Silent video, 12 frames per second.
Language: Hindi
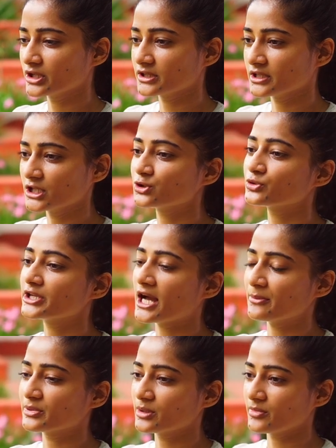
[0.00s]
करते हैं तो ये
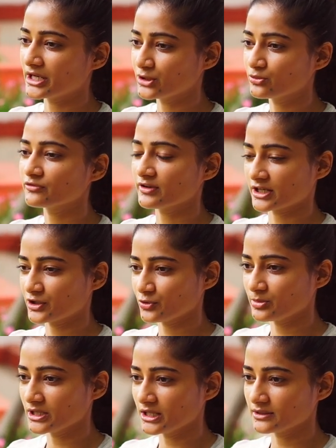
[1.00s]
आपके माइंड को
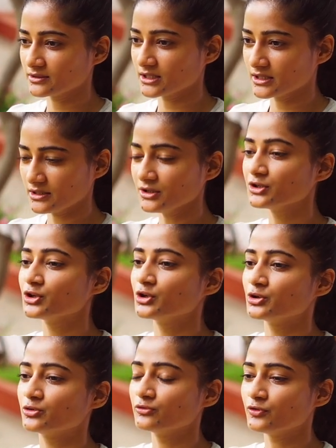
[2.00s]
इफेक्टिव बनाता है
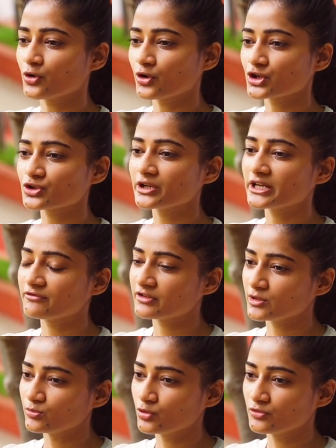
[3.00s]
टू फोकस ऑन
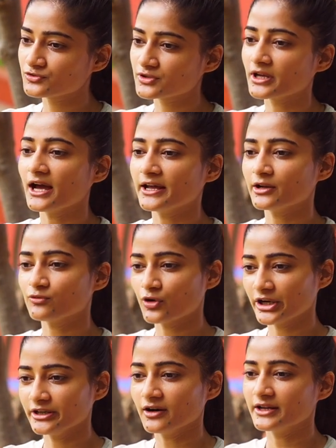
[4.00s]
एवरी मूव्स एंड
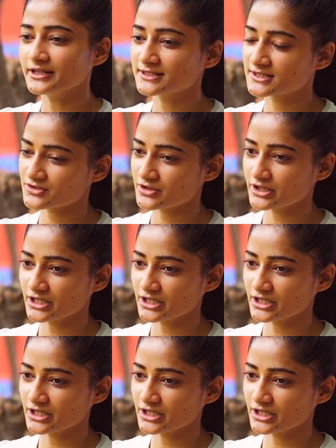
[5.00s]
अवॉइड अननेसेसरी